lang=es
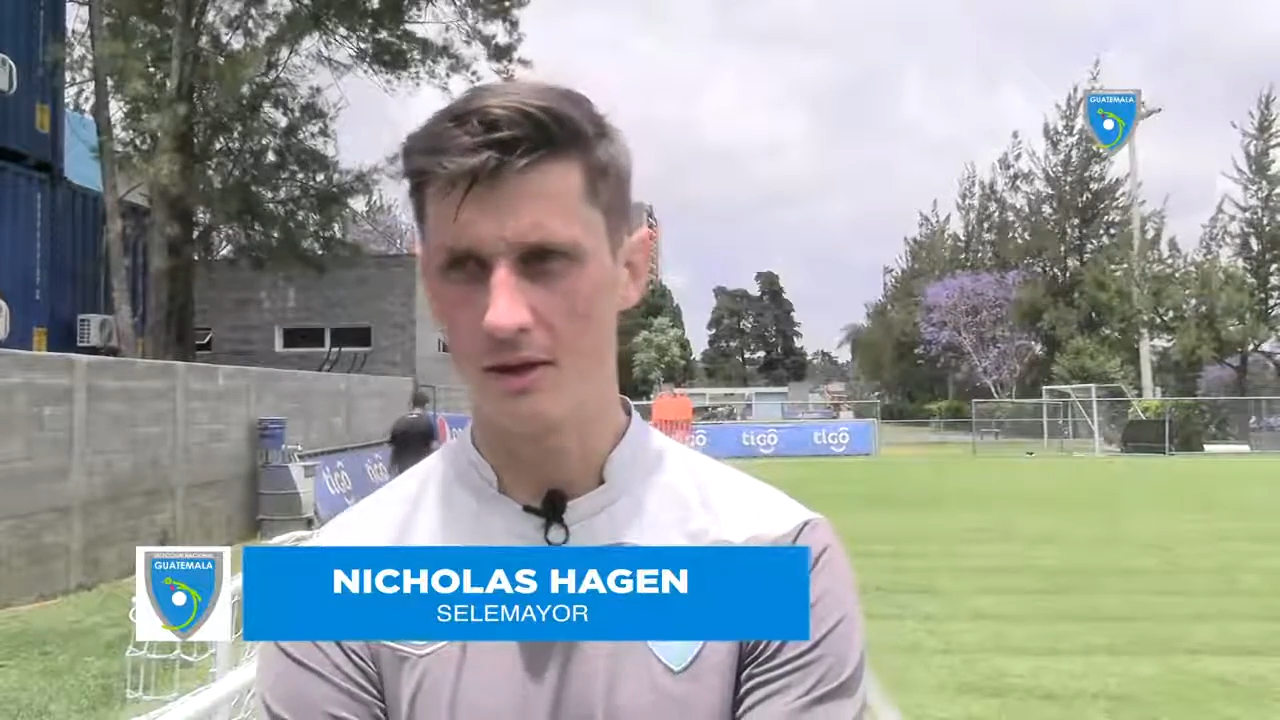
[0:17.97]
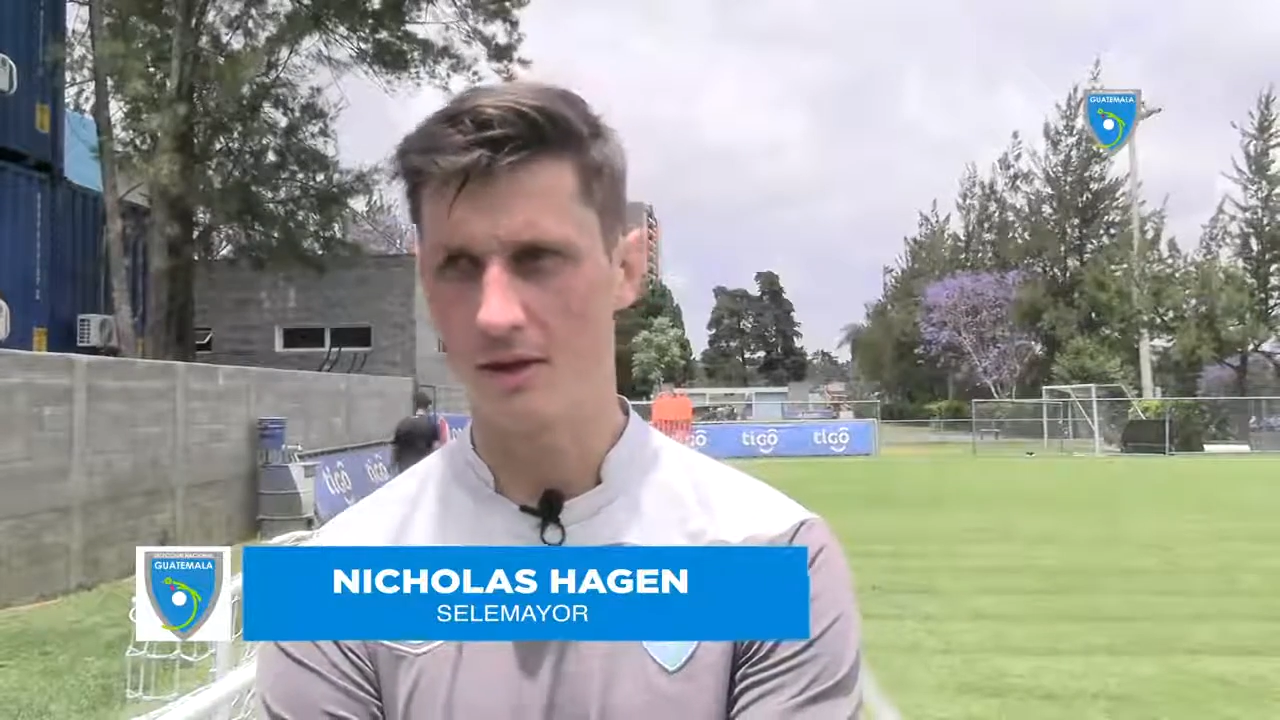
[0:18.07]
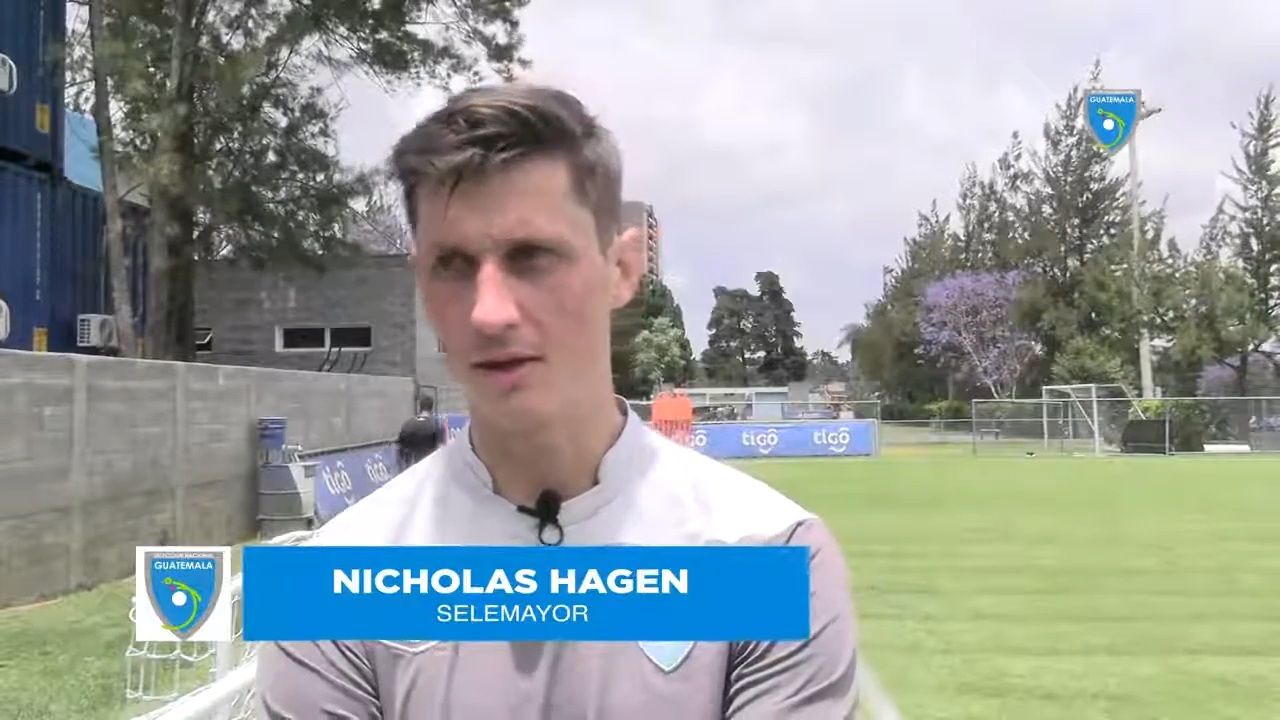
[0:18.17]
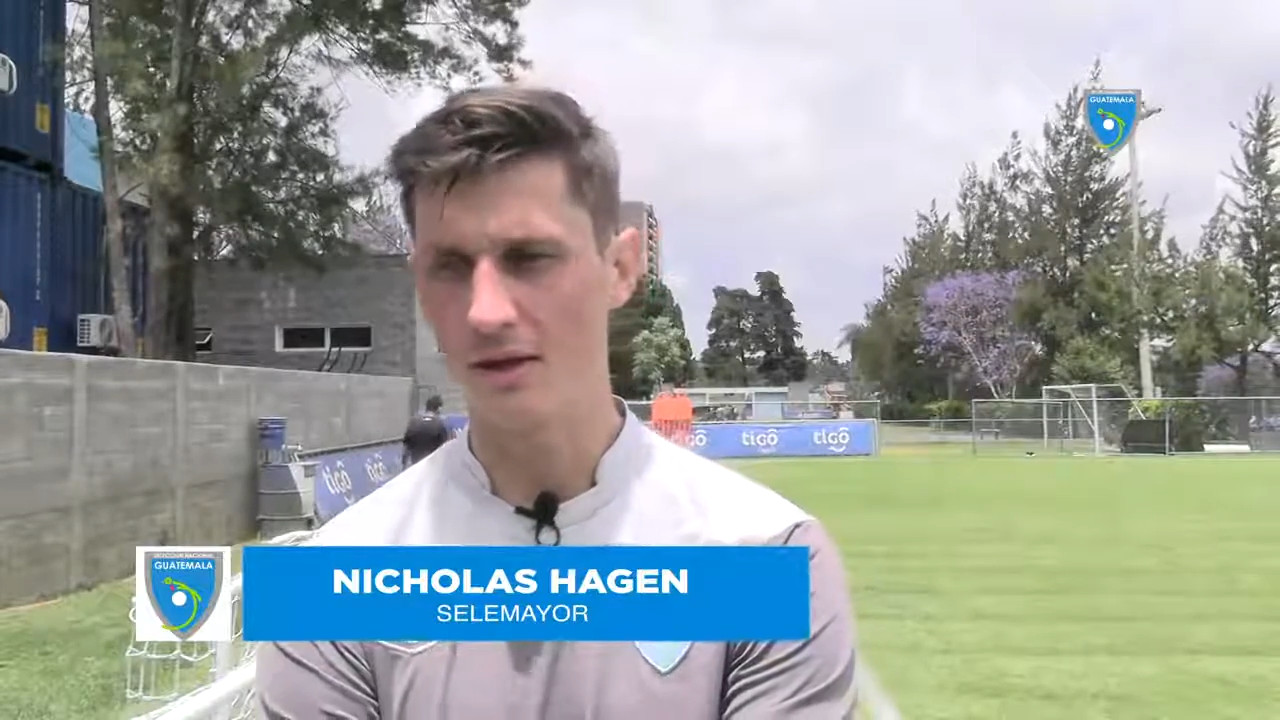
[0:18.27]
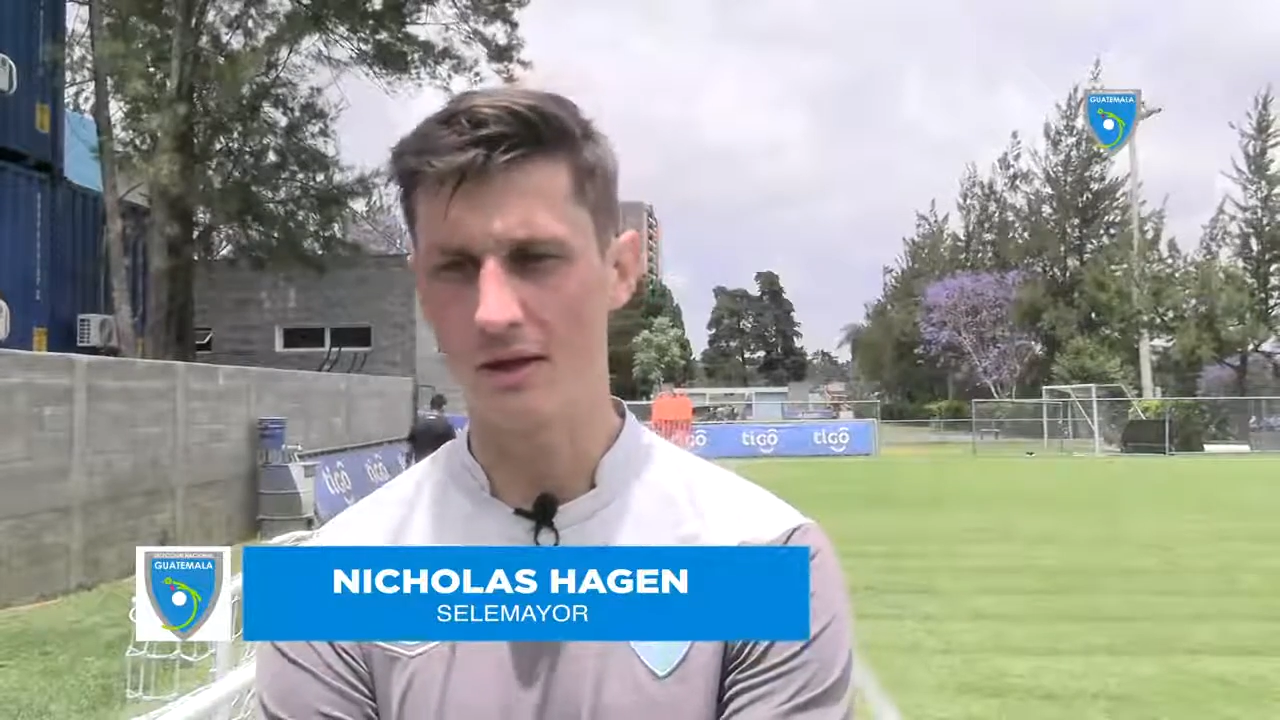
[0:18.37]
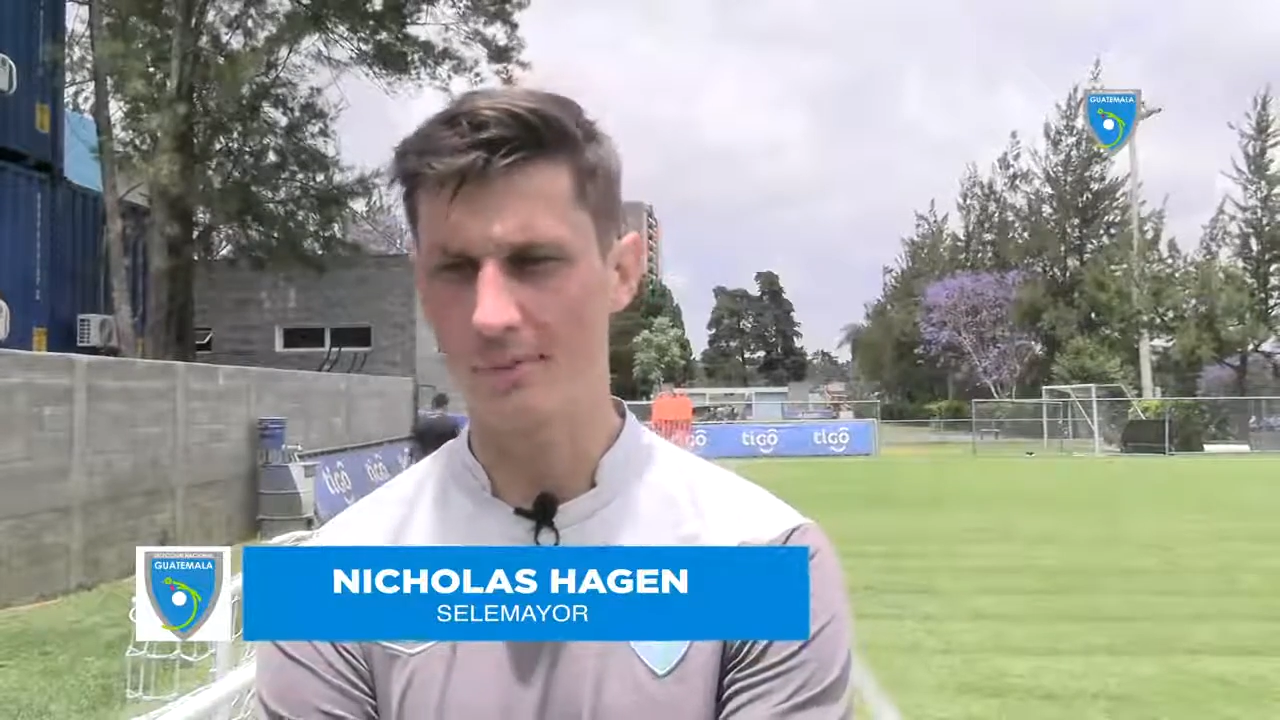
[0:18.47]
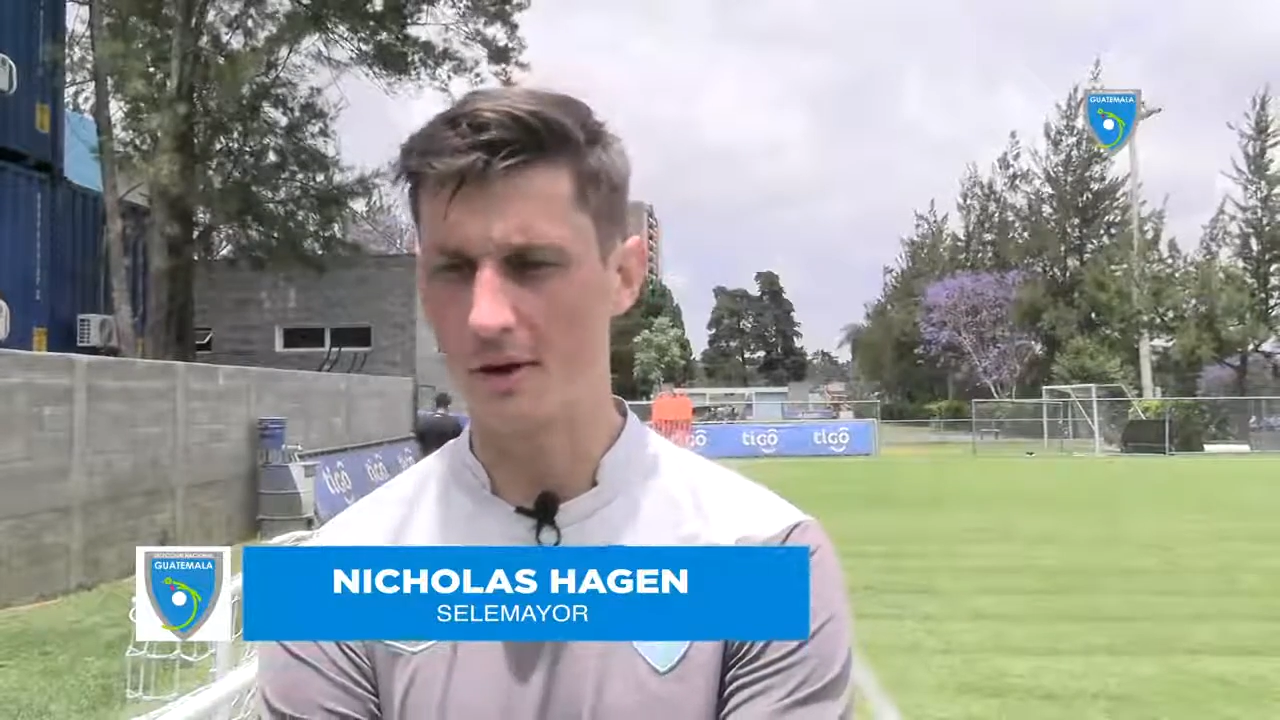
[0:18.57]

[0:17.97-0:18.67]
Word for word: y ir